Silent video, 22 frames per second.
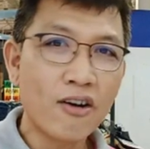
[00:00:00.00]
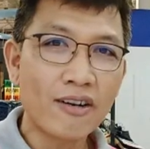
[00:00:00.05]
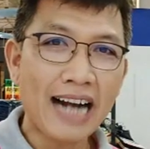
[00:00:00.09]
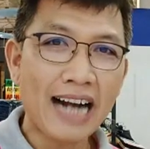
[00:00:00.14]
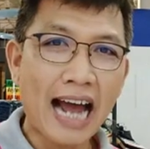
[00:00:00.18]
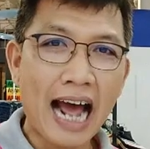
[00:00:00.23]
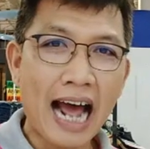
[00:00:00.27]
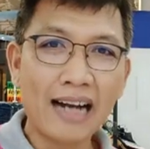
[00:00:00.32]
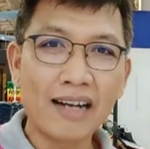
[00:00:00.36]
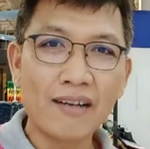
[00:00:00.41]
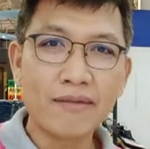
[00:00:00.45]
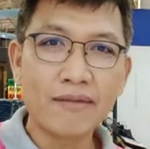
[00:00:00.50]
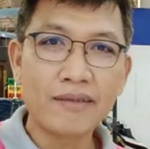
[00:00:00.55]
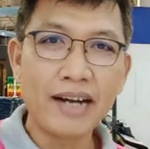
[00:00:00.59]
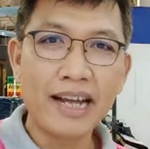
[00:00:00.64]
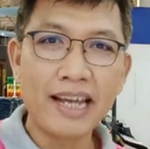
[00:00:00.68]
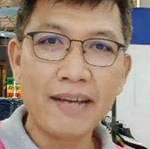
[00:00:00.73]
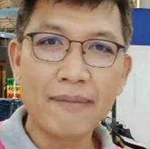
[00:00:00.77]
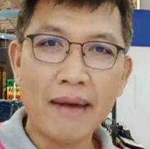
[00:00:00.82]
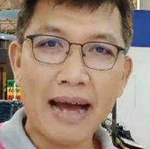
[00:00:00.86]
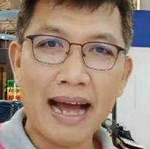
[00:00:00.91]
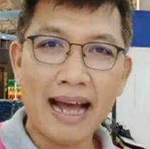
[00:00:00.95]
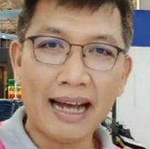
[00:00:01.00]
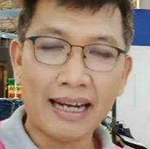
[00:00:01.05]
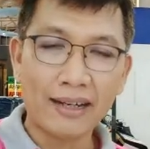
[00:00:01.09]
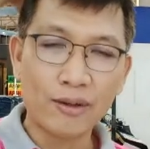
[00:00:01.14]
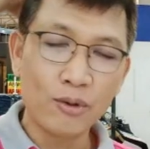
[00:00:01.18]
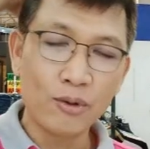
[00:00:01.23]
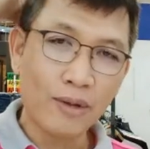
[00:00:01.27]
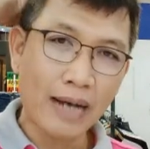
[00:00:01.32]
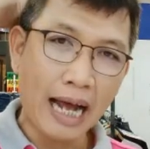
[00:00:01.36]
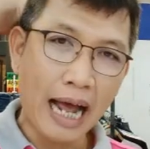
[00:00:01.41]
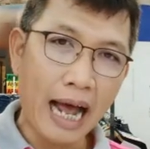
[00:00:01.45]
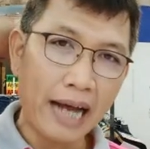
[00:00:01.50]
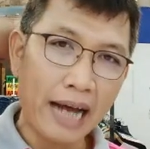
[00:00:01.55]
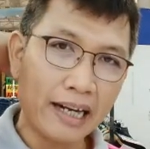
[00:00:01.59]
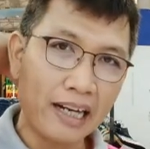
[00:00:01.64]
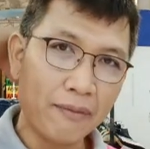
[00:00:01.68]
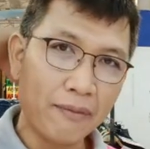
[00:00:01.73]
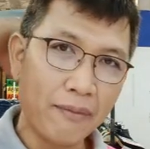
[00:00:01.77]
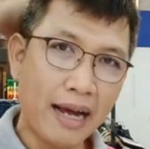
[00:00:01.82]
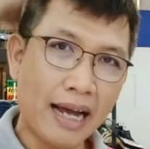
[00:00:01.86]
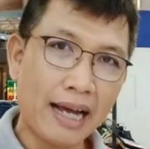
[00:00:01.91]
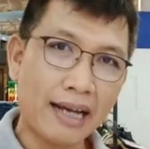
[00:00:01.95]
งหนังดีมากคุณลูกค้า
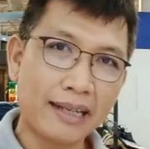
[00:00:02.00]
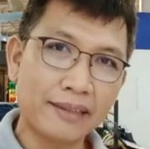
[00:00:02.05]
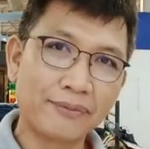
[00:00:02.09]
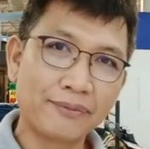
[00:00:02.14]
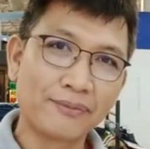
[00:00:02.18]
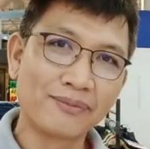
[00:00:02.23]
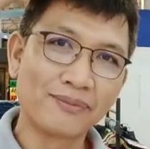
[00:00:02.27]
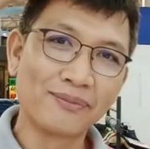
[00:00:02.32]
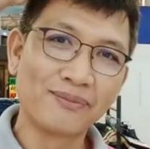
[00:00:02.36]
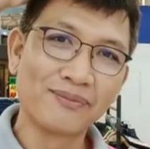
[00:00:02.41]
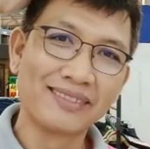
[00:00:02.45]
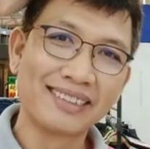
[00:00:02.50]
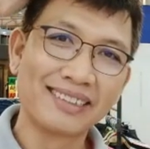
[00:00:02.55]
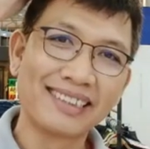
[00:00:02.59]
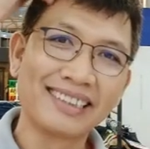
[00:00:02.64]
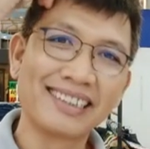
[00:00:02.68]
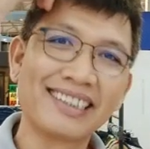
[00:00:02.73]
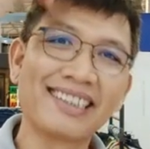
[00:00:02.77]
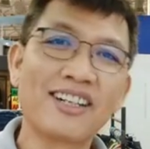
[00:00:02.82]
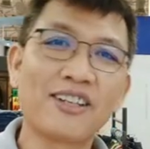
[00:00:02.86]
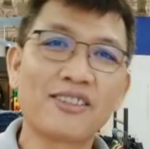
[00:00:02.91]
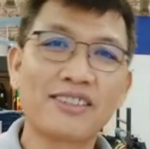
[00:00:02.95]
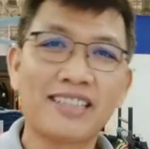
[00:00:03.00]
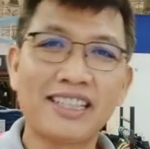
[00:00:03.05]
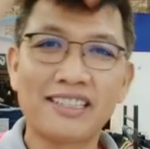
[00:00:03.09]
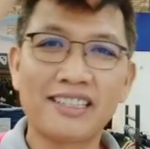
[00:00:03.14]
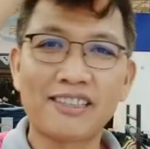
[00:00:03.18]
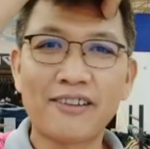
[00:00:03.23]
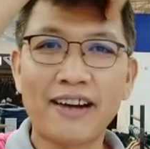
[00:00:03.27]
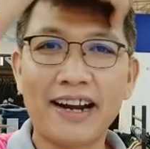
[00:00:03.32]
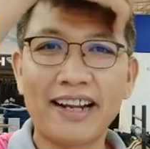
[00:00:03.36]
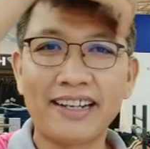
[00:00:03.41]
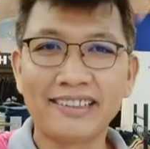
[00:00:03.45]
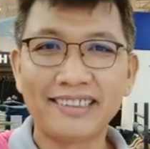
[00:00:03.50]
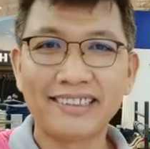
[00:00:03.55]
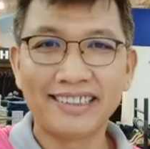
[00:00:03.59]
ดีมากดรสเตน